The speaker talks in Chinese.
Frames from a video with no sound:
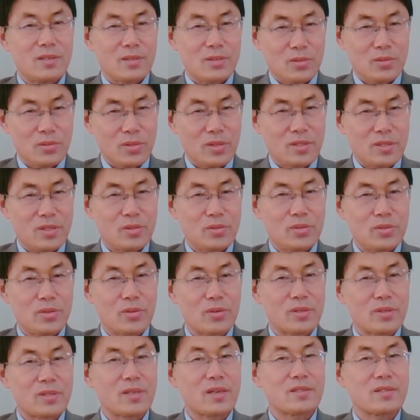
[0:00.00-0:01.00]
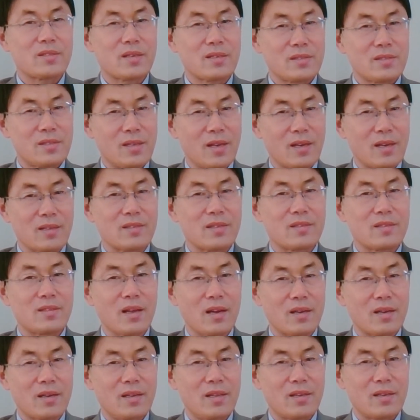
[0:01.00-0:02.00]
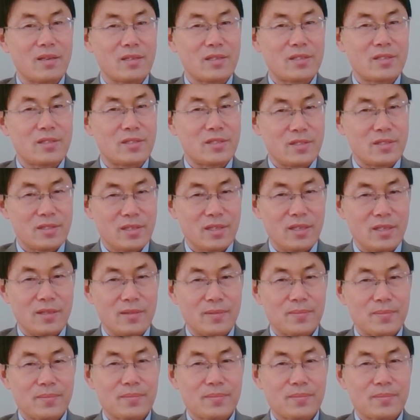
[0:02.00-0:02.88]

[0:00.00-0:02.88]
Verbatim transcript: 确实具有相当强的能力和实力，